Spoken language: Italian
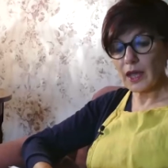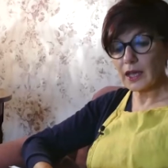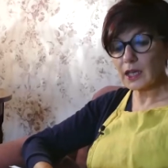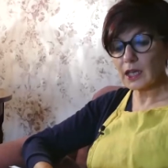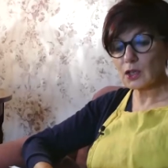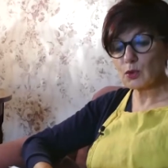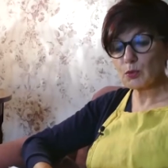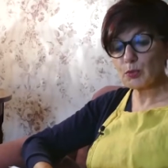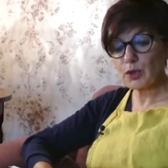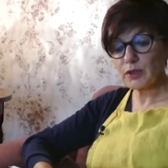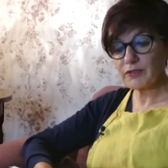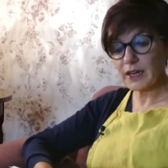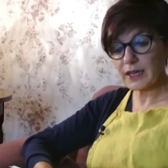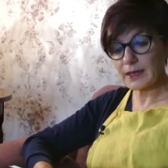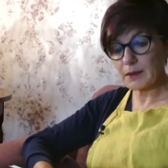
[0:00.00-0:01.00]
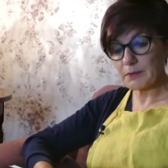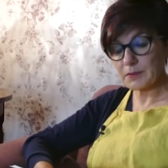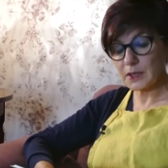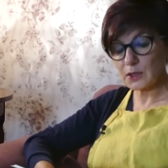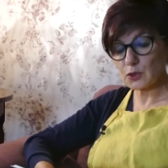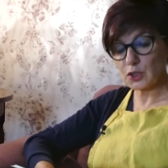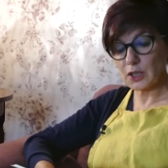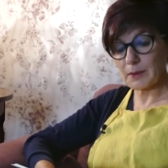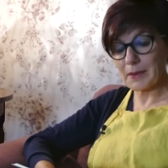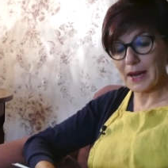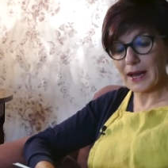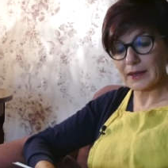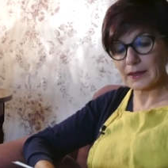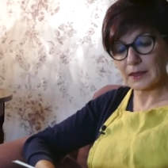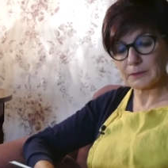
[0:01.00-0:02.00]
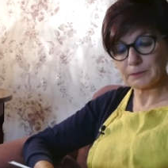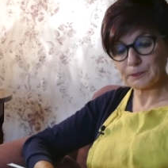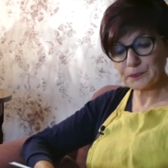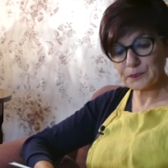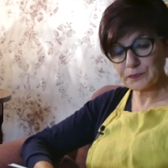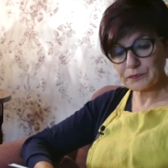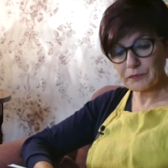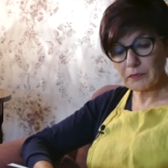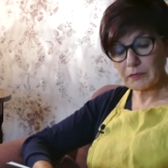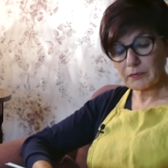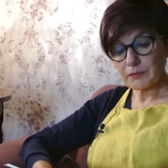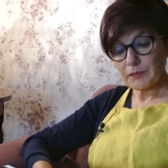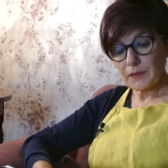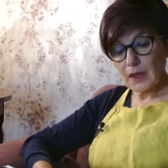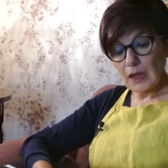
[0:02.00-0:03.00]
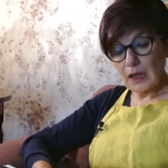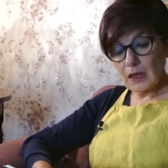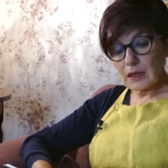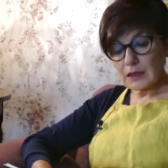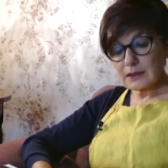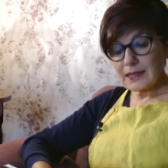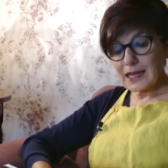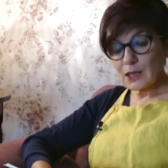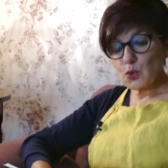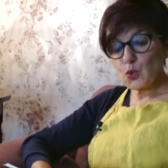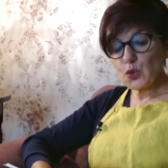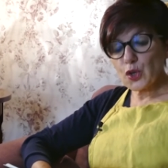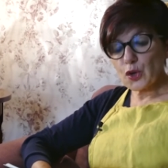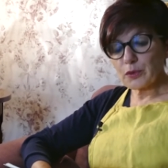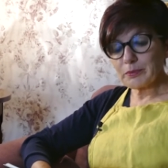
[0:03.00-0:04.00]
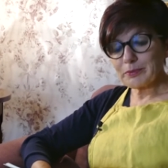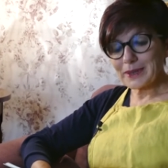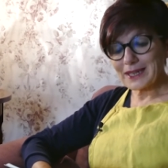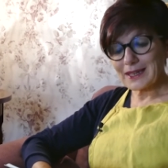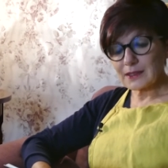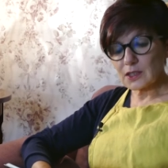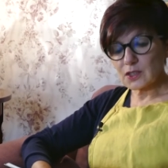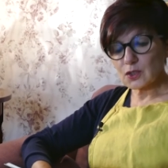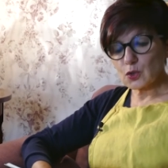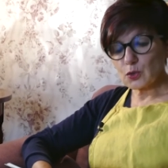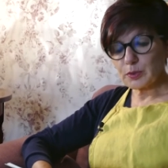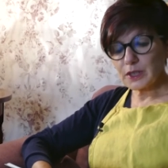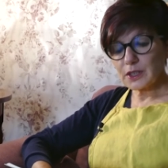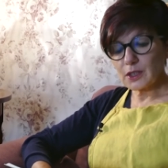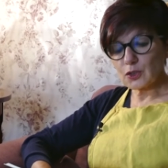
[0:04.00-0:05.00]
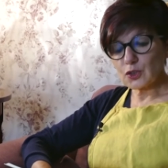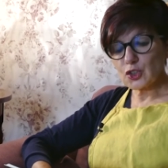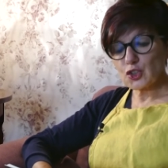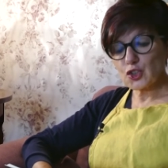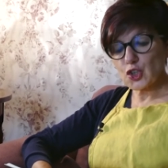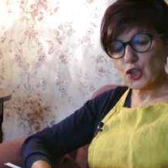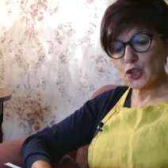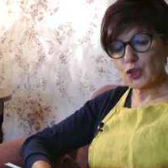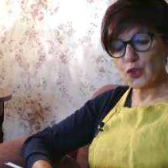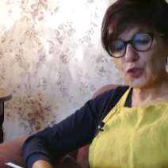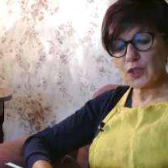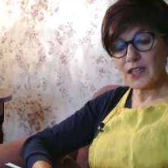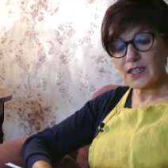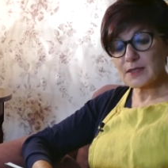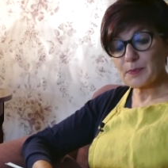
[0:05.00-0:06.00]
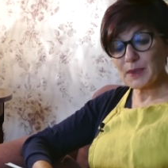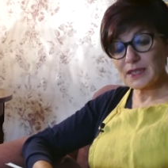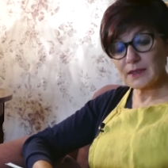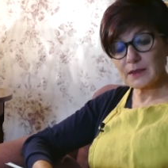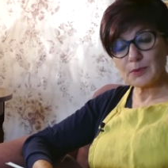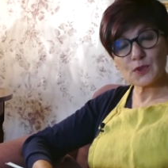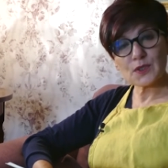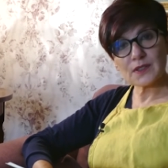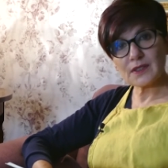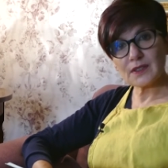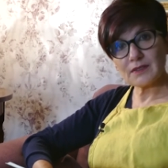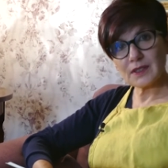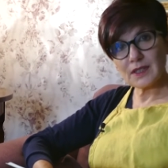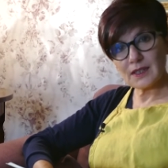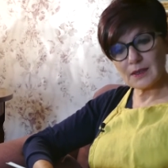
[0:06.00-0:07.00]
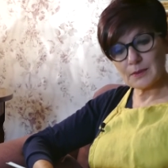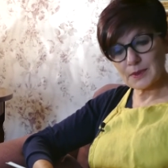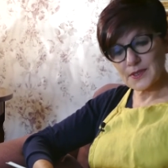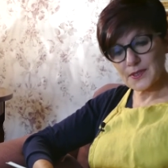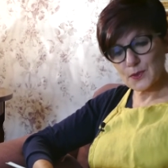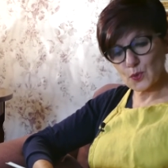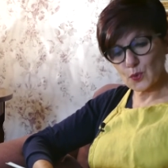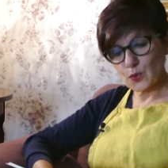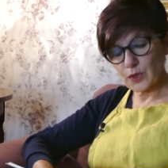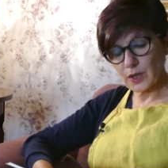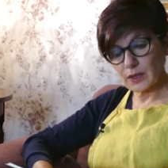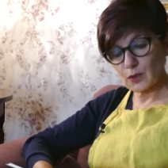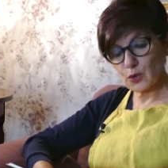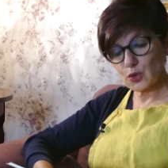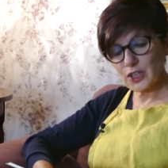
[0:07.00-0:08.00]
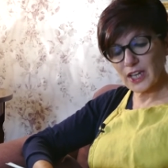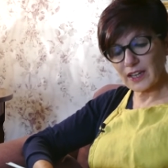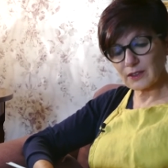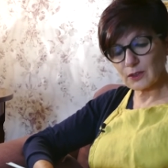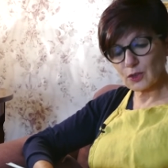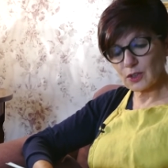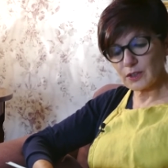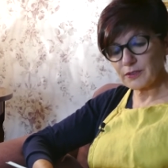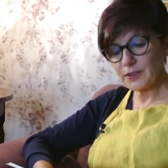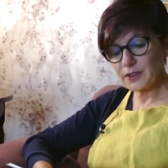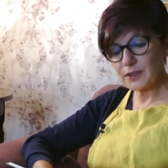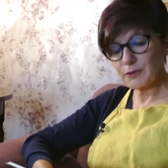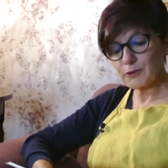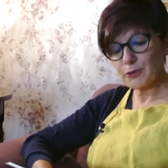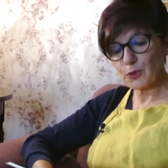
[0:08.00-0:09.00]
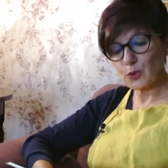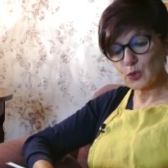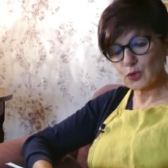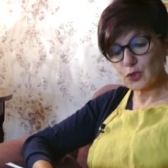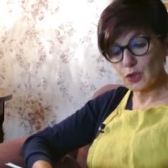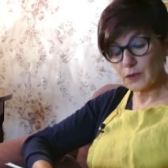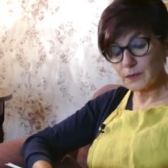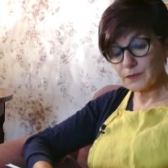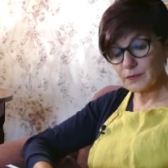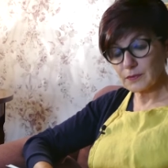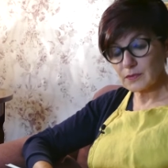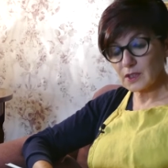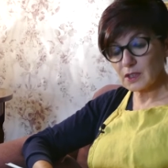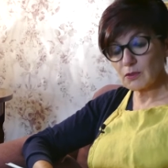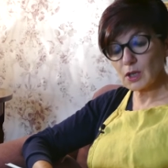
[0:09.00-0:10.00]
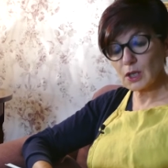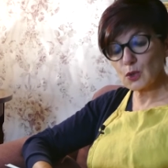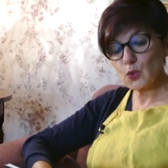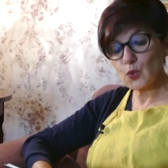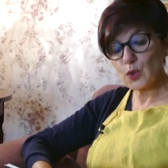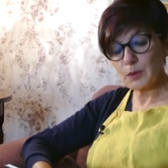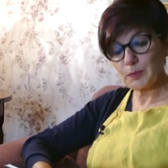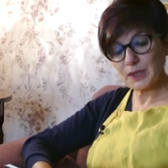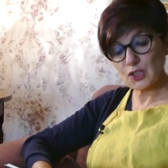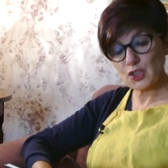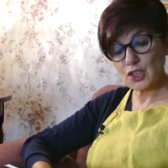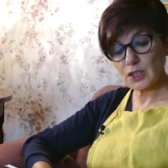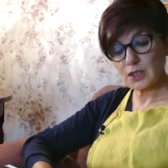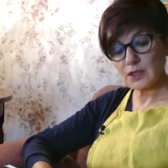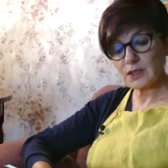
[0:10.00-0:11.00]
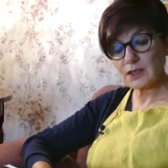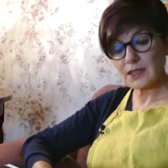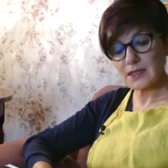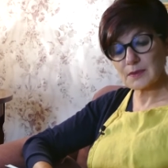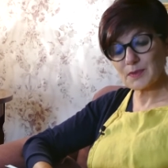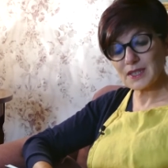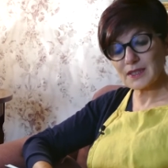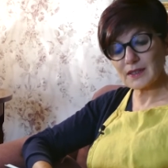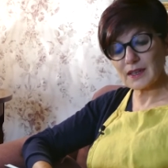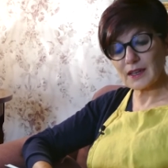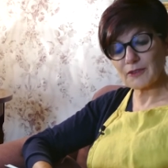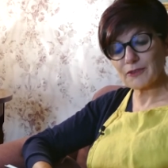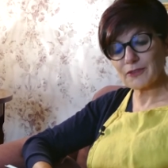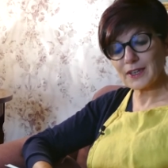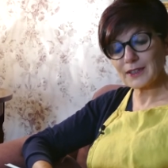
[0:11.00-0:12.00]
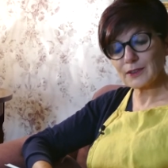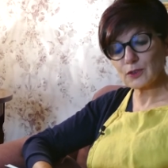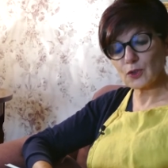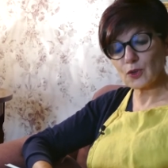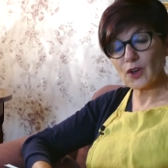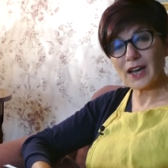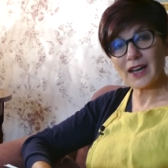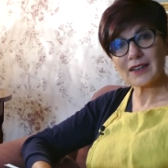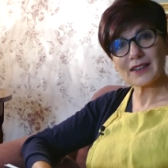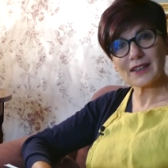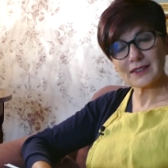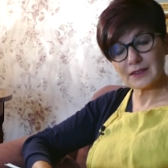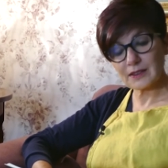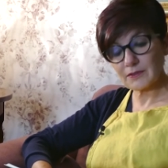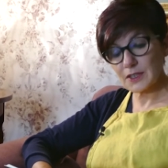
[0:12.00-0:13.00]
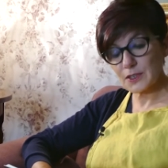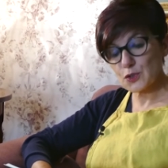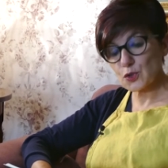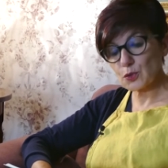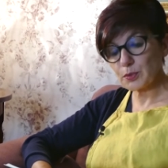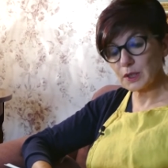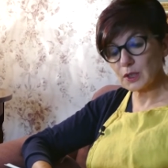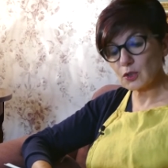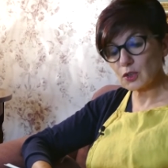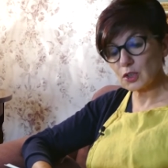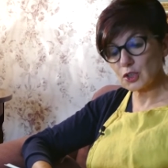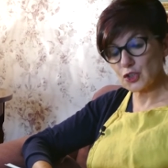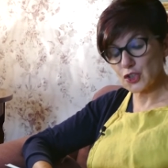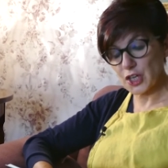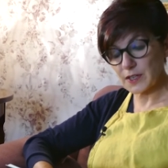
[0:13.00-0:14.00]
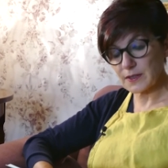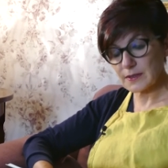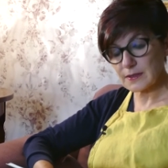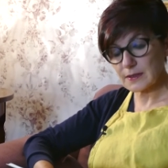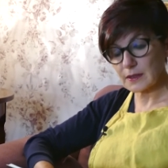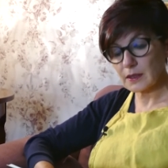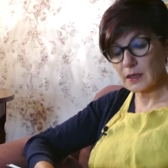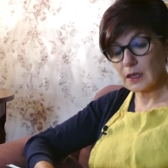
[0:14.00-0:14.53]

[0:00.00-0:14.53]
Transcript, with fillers: e che non puoi fare a meno di amare. Da lui ho imparato a scoprire ogni giorno gli aspetti positivi delle persone, godendoli fino in fondo. Devo a lui il piacere di trasmettere affetto anche attraverso piccoli gesti,